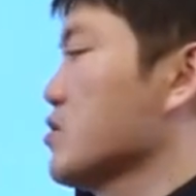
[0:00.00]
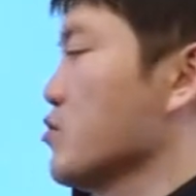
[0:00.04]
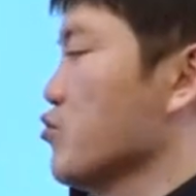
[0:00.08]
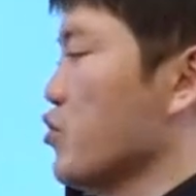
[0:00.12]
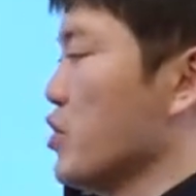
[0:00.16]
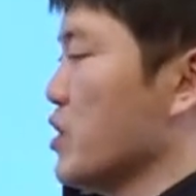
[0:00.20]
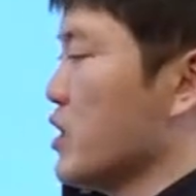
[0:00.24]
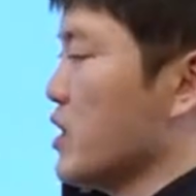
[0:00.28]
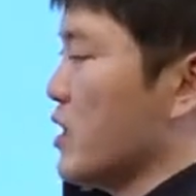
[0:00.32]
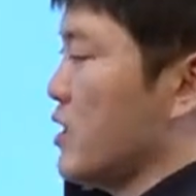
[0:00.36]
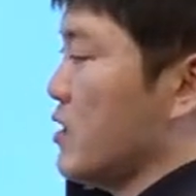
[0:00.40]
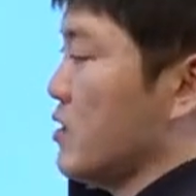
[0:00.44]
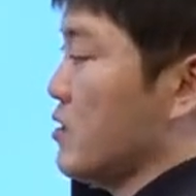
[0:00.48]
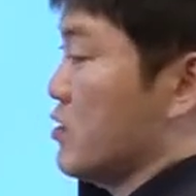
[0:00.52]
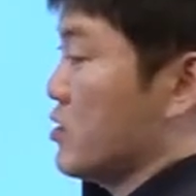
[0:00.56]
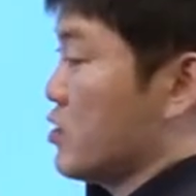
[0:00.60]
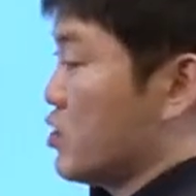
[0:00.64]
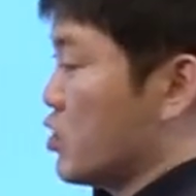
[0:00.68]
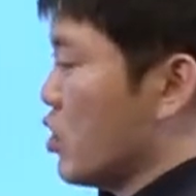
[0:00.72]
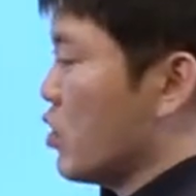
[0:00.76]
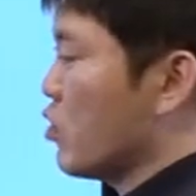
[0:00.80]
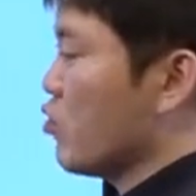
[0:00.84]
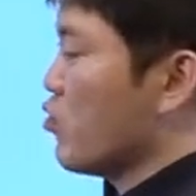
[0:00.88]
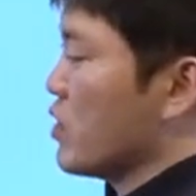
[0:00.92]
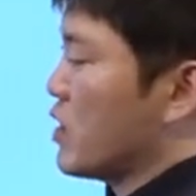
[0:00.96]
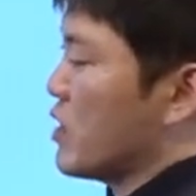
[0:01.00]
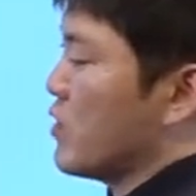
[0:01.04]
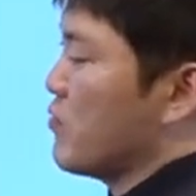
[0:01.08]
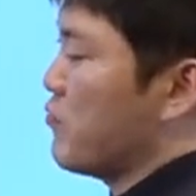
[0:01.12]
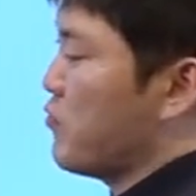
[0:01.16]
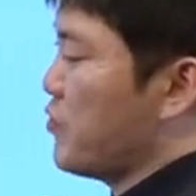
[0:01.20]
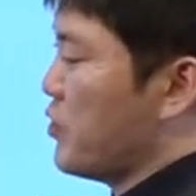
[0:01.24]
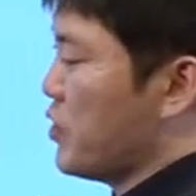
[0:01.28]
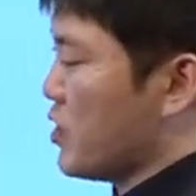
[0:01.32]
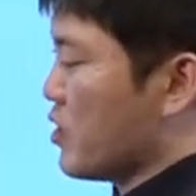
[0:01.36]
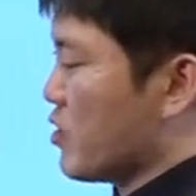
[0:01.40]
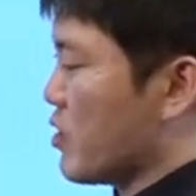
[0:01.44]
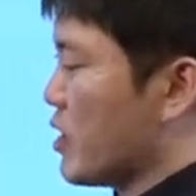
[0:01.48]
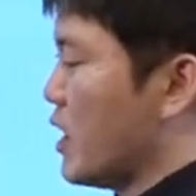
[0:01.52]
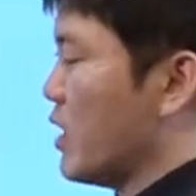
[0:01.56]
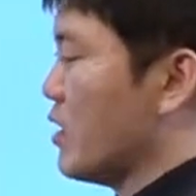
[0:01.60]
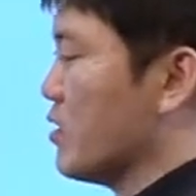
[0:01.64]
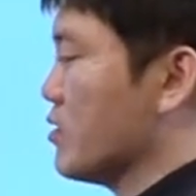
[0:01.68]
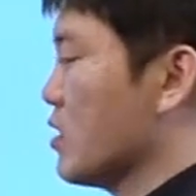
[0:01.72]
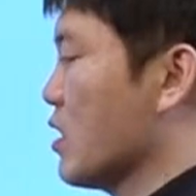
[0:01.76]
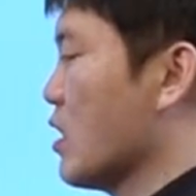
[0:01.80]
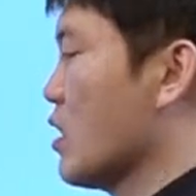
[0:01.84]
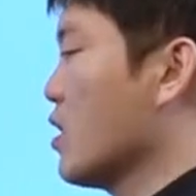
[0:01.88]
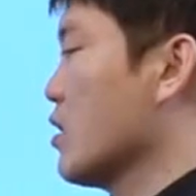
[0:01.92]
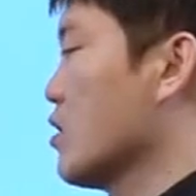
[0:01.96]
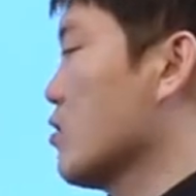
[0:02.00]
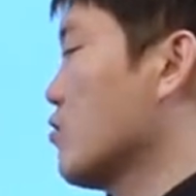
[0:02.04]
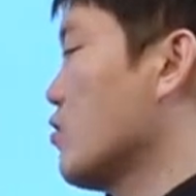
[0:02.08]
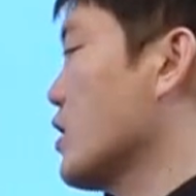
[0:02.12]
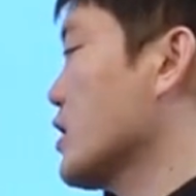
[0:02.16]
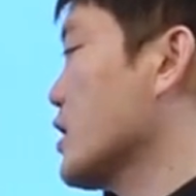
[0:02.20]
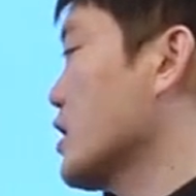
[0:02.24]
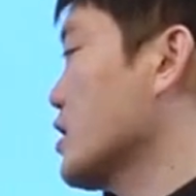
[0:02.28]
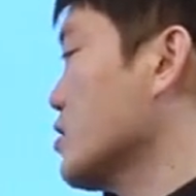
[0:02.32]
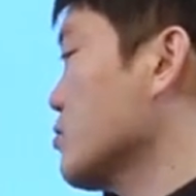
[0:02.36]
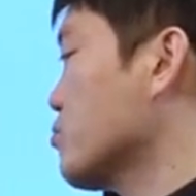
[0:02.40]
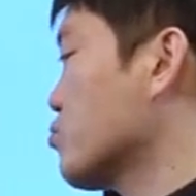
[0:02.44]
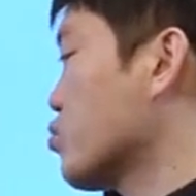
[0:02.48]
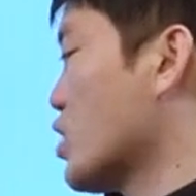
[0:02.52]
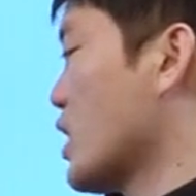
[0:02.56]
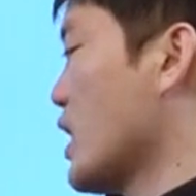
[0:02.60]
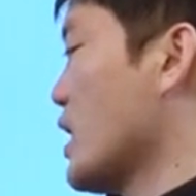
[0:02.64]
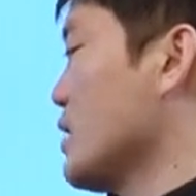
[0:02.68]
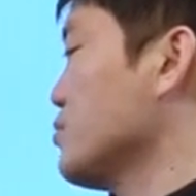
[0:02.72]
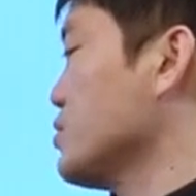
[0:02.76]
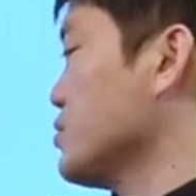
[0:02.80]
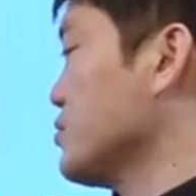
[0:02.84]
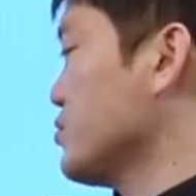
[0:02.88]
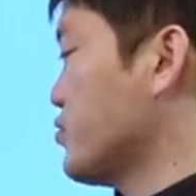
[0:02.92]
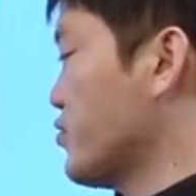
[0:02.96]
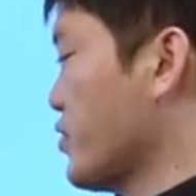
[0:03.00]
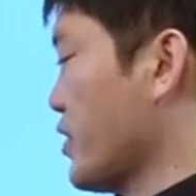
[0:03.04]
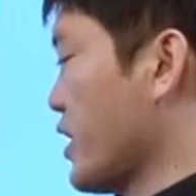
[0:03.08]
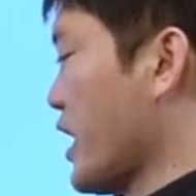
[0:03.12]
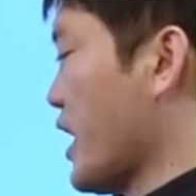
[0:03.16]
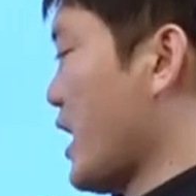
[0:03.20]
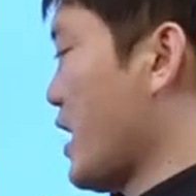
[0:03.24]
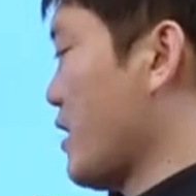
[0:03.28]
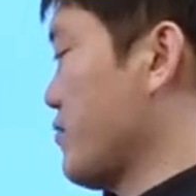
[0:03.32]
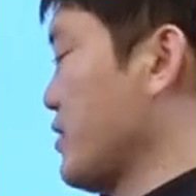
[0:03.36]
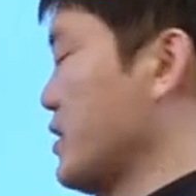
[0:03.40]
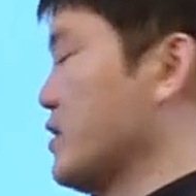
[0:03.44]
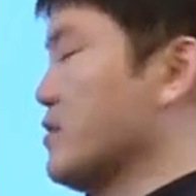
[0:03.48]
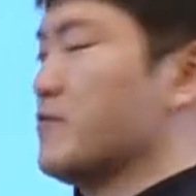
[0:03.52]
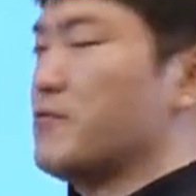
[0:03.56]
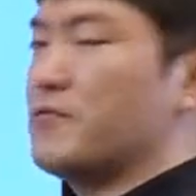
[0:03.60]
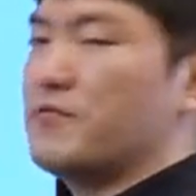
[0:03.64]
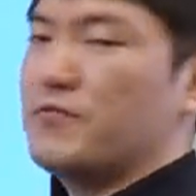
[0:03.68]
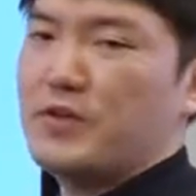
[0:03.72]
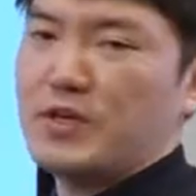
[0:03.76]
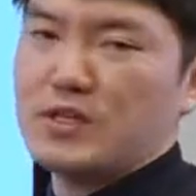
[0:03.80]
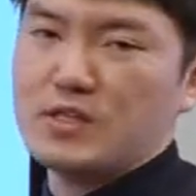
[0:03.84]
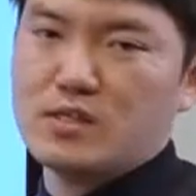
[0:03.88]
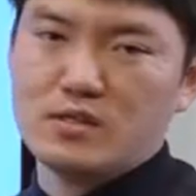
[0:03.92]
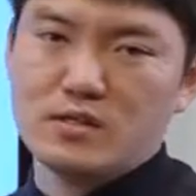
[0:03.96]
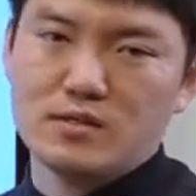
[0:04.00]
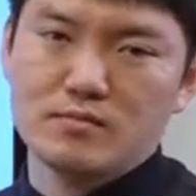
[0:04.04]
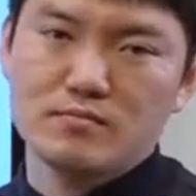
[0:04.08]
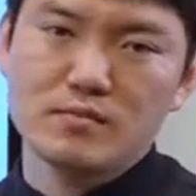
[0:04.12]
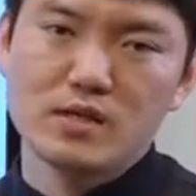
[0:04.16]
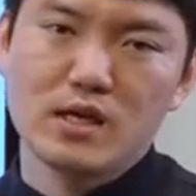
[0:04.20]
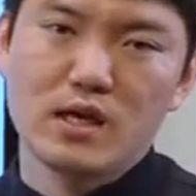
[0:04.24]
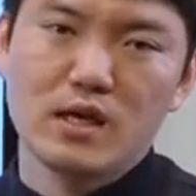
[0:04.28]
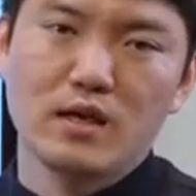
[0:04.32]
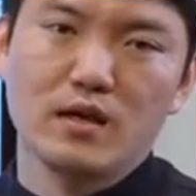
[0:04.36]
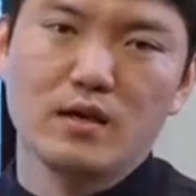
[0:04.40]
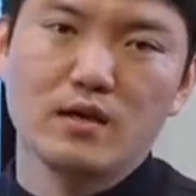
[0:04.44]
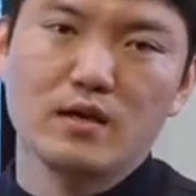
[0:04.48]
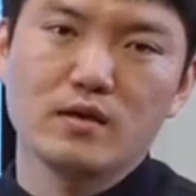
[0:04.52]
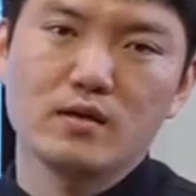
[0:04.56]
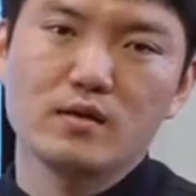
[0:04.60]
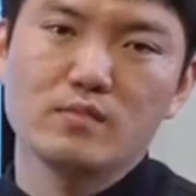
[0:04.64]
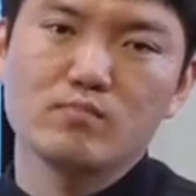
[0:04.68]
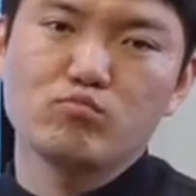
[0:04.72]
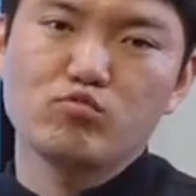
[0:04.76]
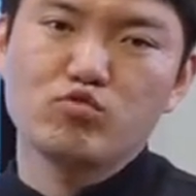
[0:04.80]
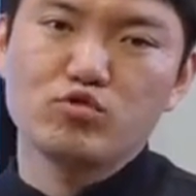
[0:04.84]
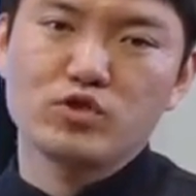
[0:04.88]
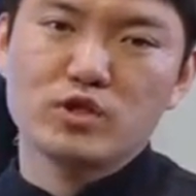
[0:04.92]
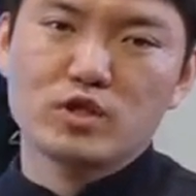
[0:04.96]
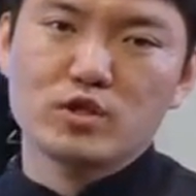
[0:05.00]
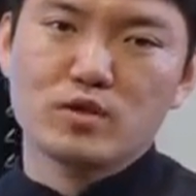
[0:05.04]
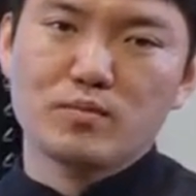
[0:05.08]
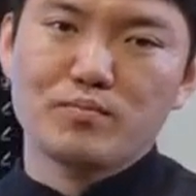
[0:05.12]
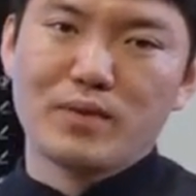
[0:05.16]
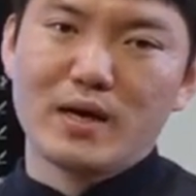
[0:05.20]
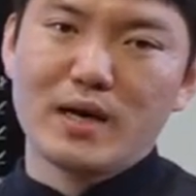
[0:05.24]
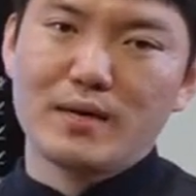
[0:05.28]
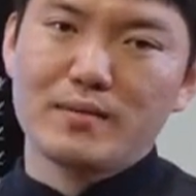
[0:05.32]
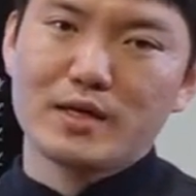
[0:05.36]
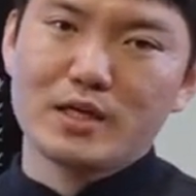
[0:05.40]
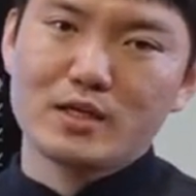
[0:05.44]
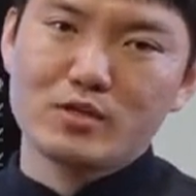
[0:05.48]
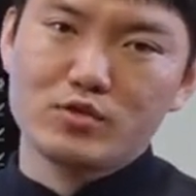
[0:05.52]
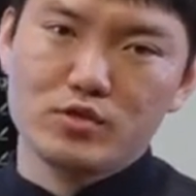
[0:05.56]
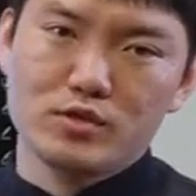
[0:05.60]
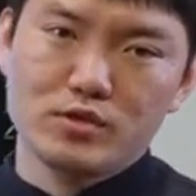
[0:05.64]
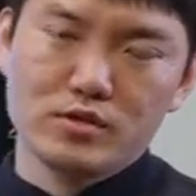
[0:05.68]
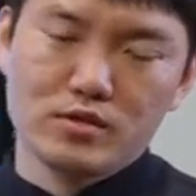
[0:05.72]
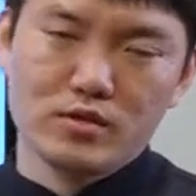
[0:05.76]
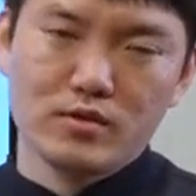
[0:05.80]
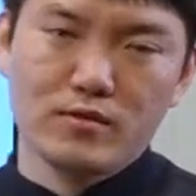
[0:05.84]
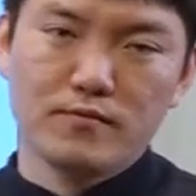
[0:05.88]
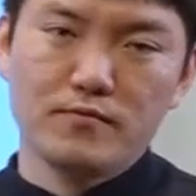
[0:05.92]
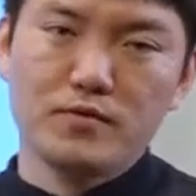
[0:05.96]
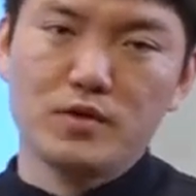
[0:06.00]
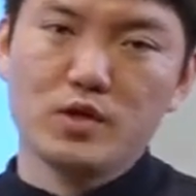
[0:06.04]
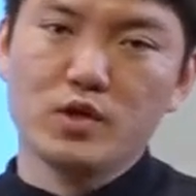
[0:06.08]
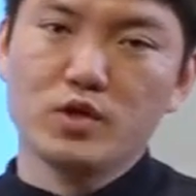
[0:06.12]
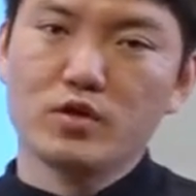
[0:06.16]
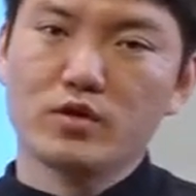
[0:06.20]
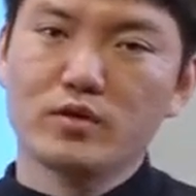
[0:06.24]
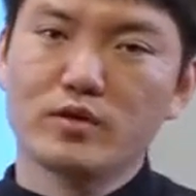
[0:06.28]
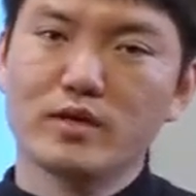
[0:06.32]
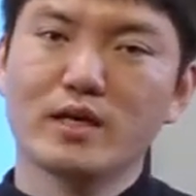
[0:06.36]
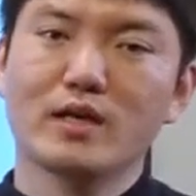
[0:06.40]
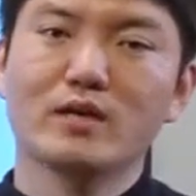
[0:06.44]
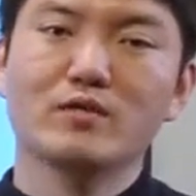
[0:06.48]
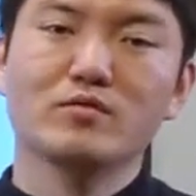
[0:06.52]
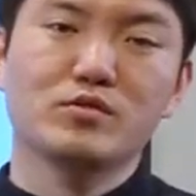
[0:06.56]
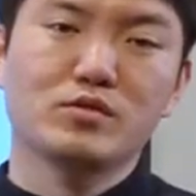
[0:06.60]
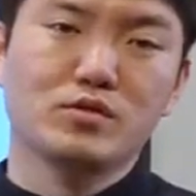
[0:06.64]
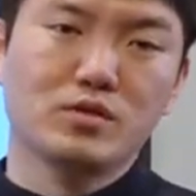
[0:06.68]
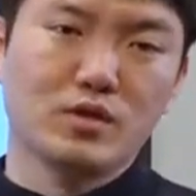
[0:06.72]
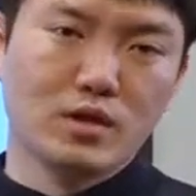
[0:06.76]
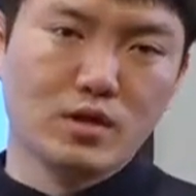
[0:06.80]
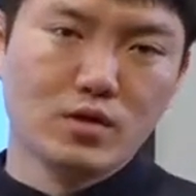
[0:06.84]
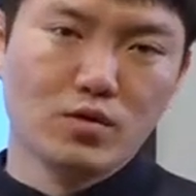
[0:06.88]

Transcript: We can, so we can figure out what kind of problems we have and fix them. 문제점 파악할 수 있어요. figure out 할 수